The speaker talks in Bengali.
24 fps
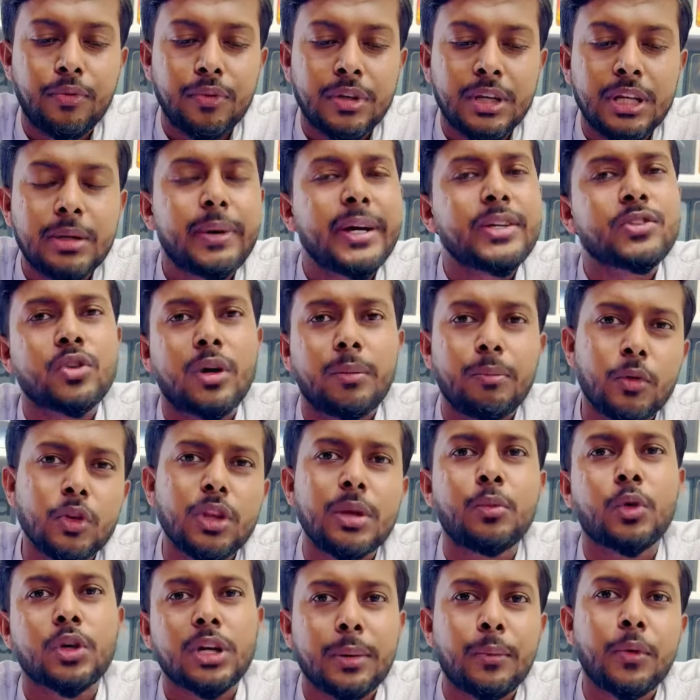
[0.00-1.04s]
ডিভাইস
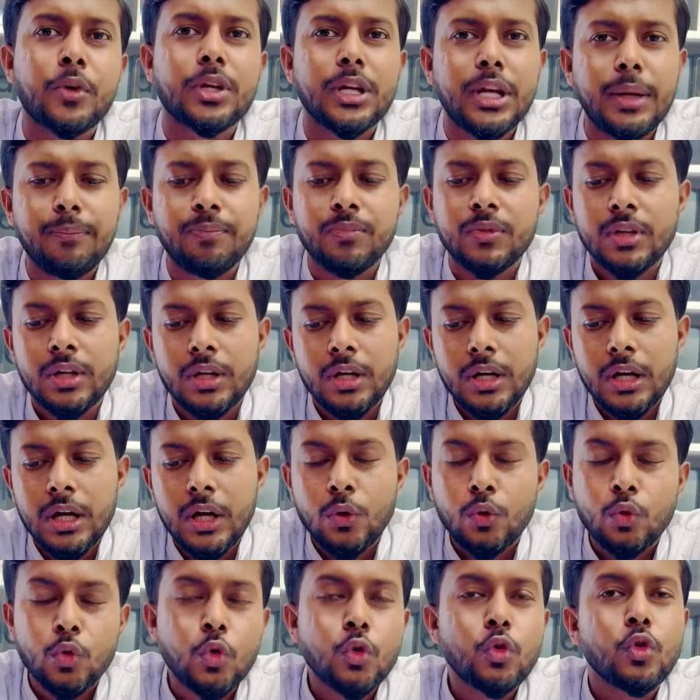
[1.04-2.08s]
সম্বন্ধে মোটামুটি
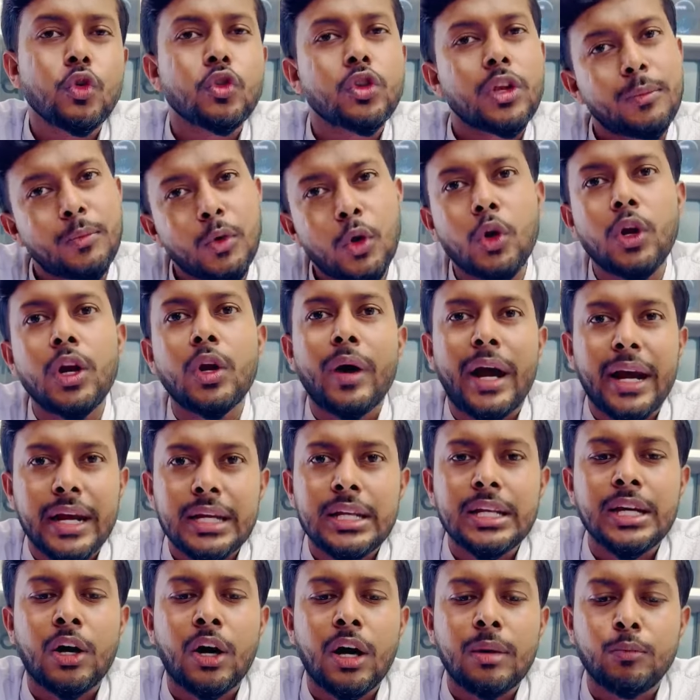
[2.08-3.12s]
ন্যূনতম হলেও
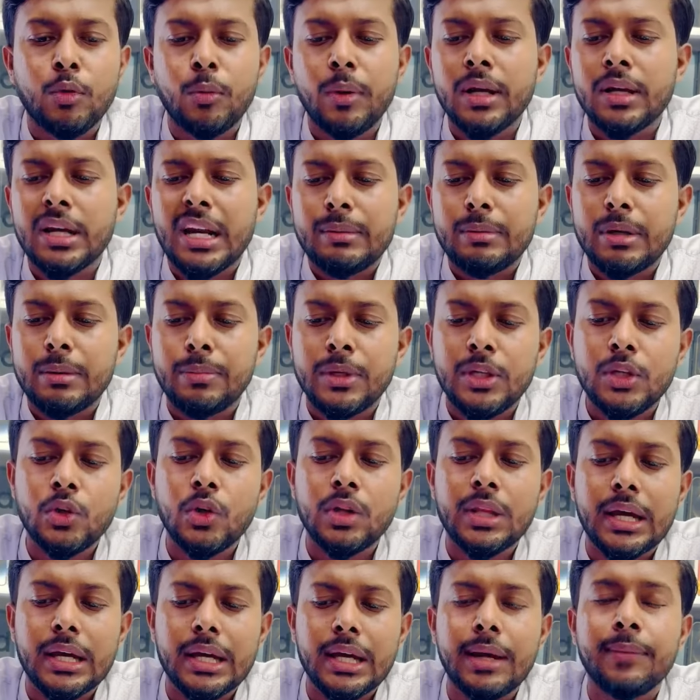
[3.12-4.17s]
আইডিয়া হয় মোবাইল ক্লাবের ভিডিও
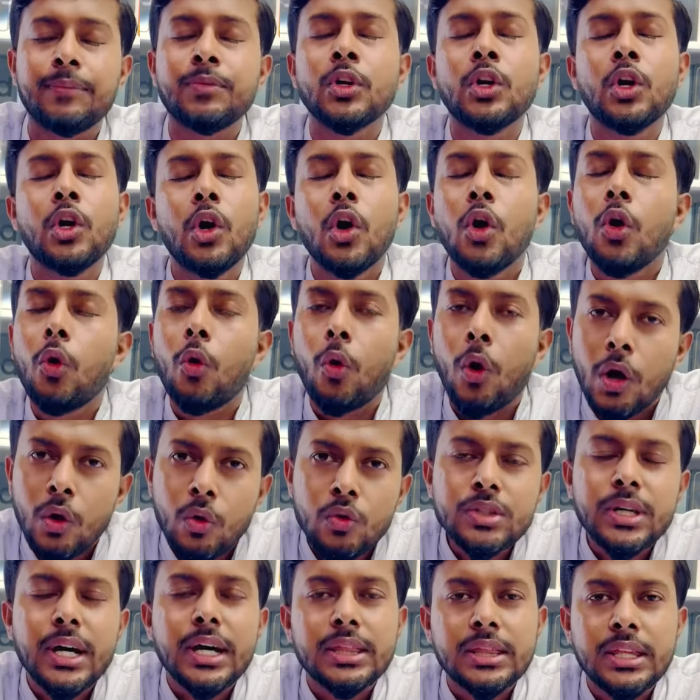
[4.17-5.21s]
দেখে অন্য
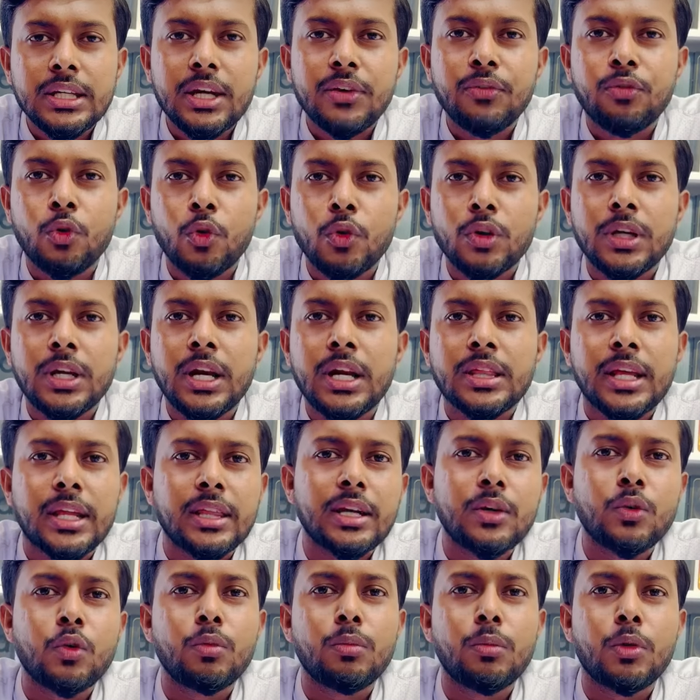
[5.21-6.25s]
জায়গার থেকে ফোন কিনে
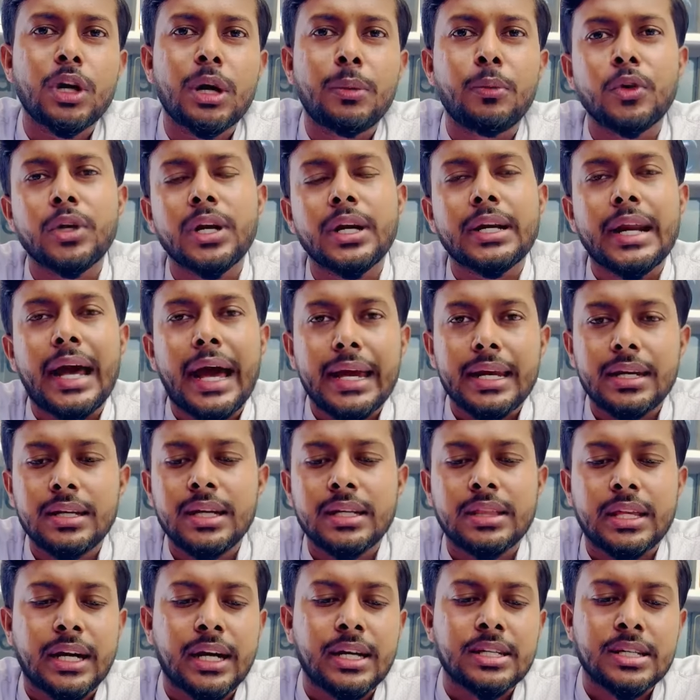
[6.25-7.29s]
তাদের মোটামুটি একটা আইডিয়া
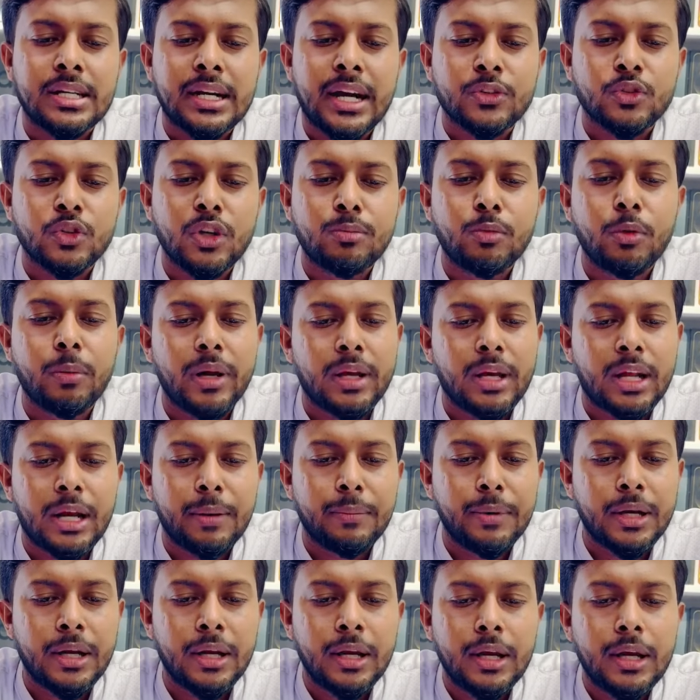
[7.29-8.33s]
থাকে যে না আসলে মোবাইল
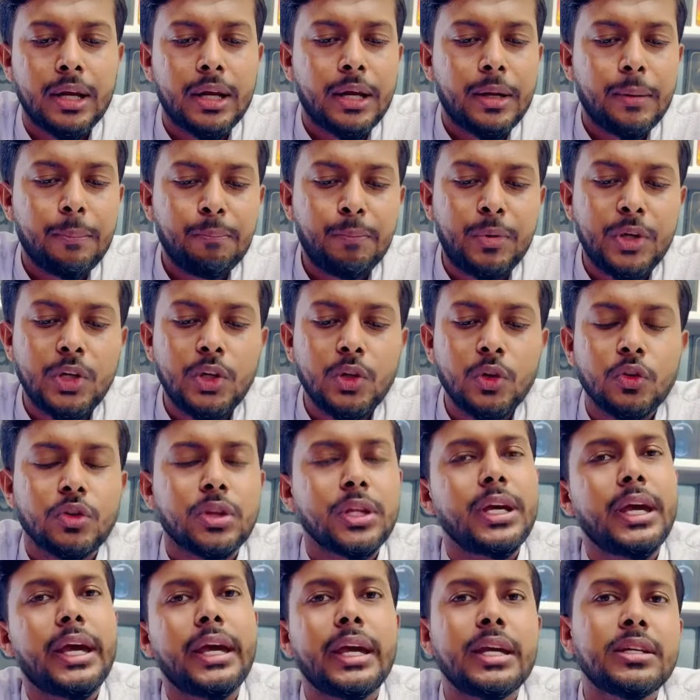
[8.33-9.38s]
ক্লাবের ভিডিওতে
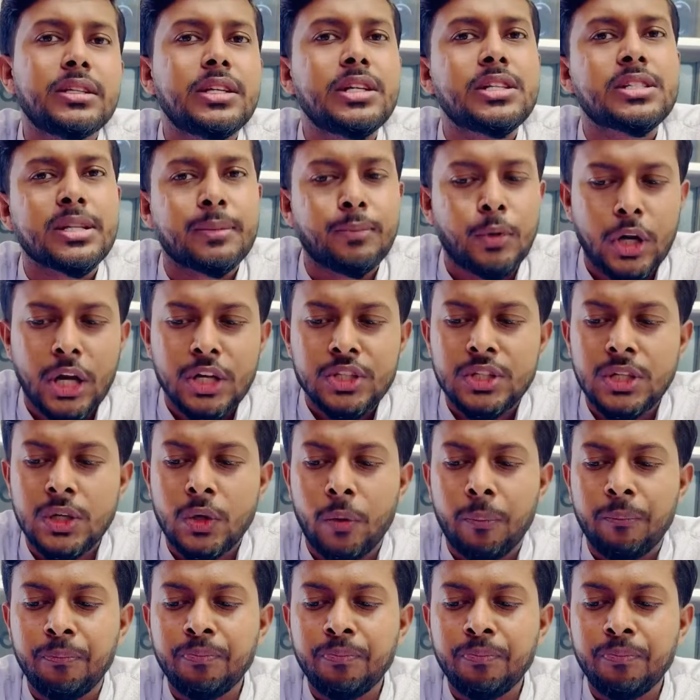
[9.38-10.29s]
এই এই জিনিসটা বলা ছিল